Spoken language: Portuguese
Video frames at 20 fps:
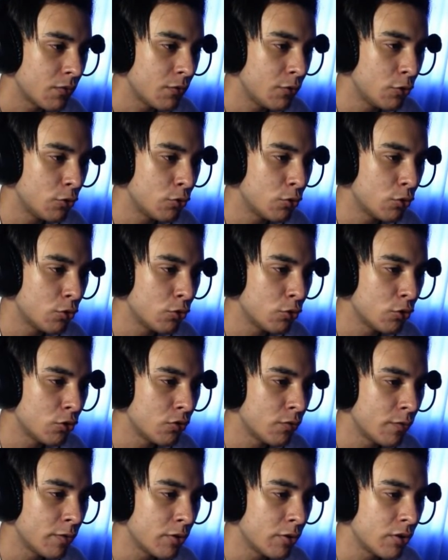do turno,
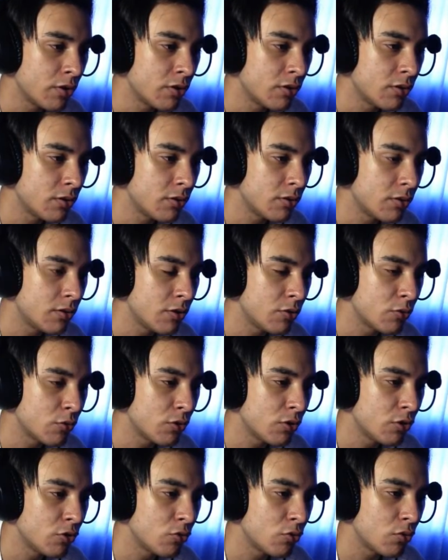todos os voadores se
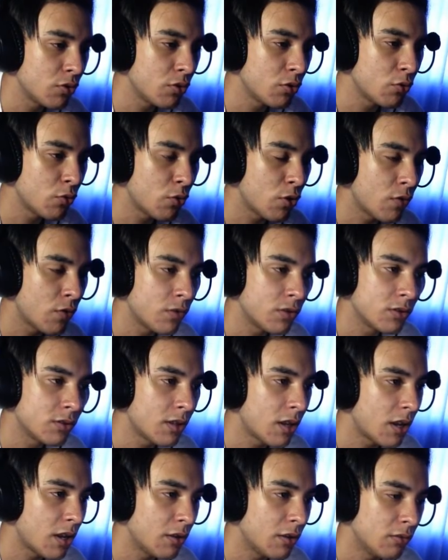escondem em covas.
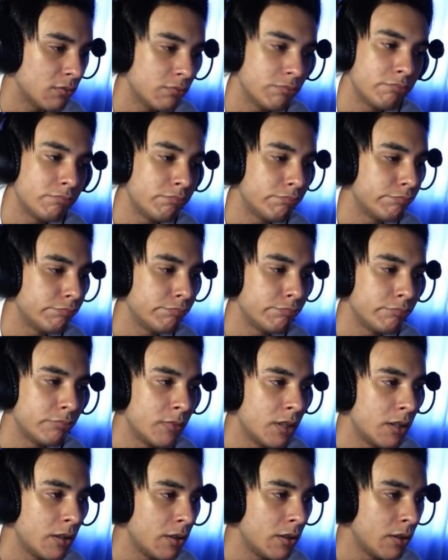Tá.
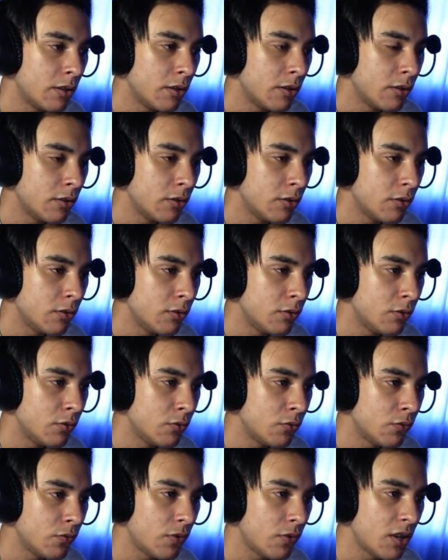
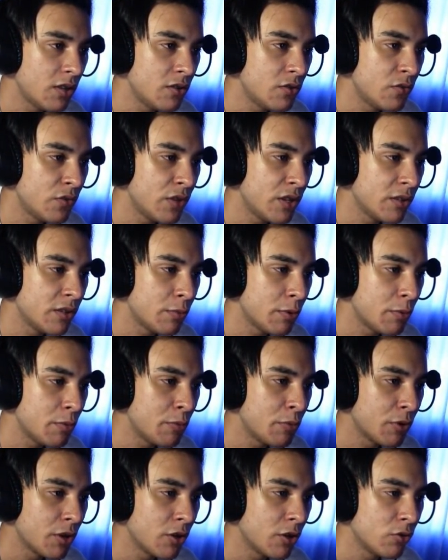Não faz diferença pra
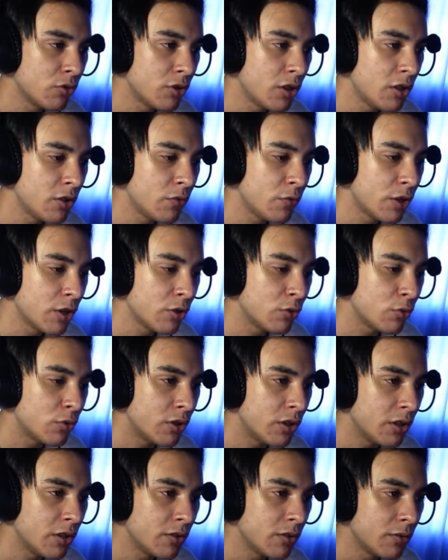mim porque ele não tem
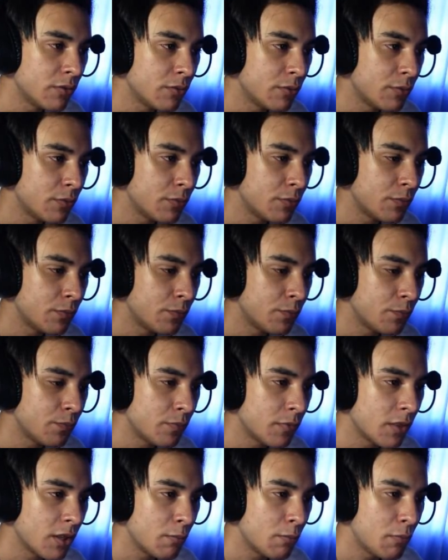devorador, né?
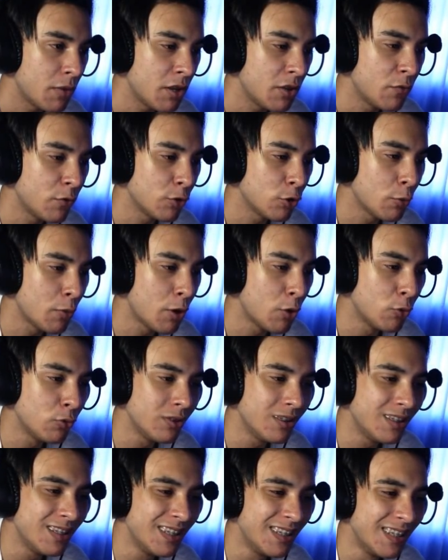Mas eu vou tomar
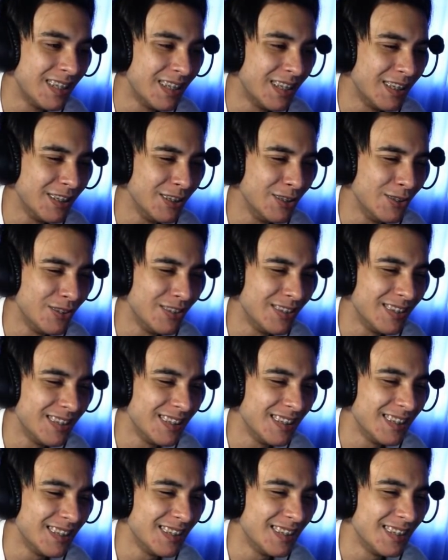um dano!
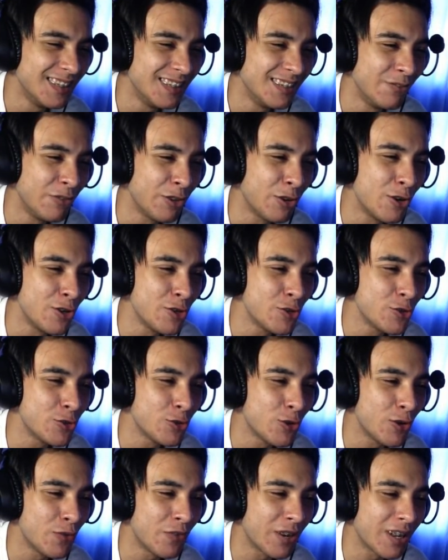
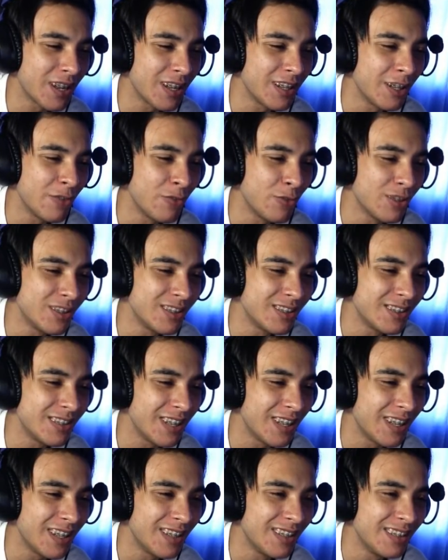Gorchofra, cadê
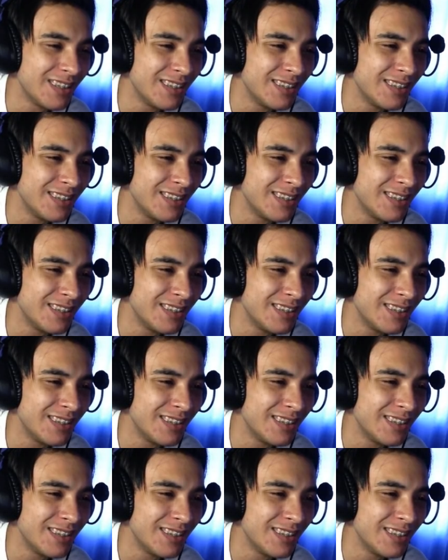você?